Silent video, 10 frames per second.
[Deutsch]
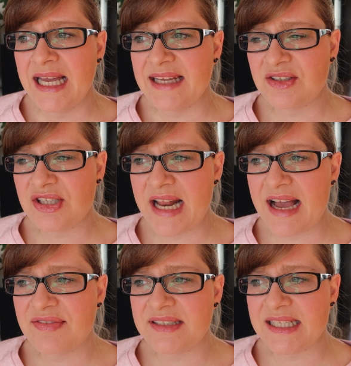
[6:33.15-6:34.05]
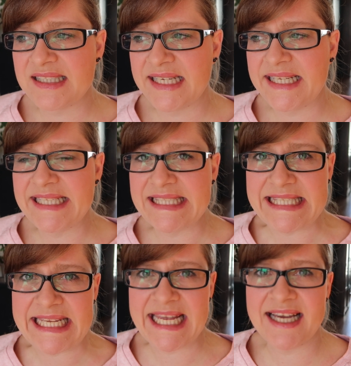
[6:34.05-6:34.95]
Also ich schlafe tatsächlich
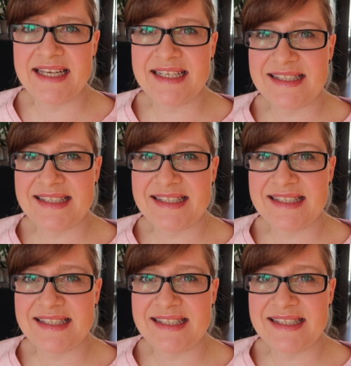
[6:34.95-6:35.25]
sehr,